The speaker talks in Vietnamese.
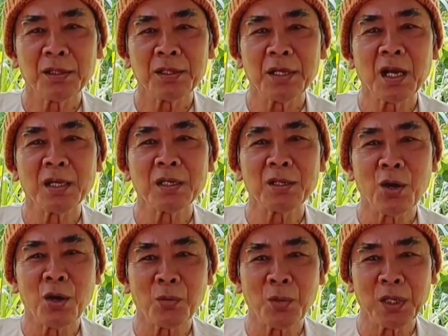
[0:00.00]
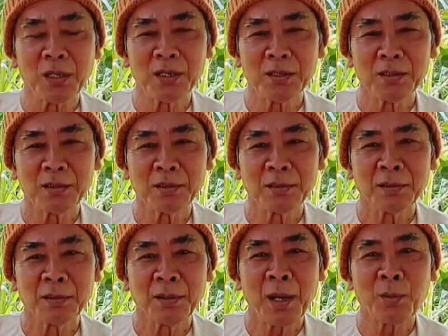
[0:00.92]
rồi trời cho mình
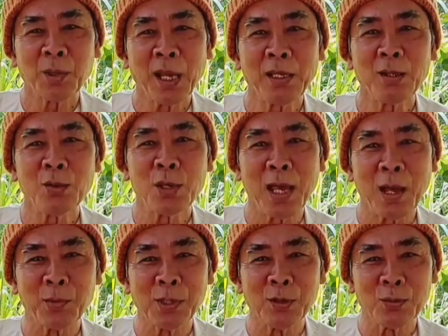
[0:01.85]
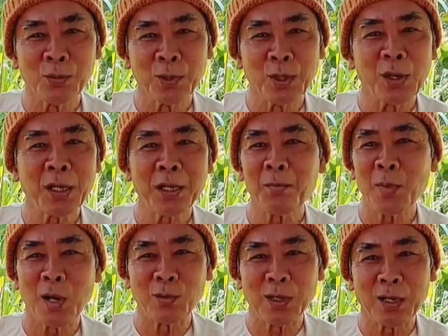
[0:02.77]
đem thảy vô nhà mình luôn mình khỏi
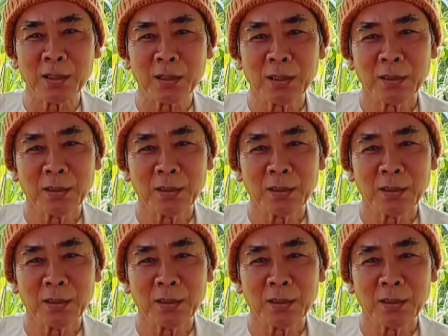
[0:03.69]
kiếm đâu trên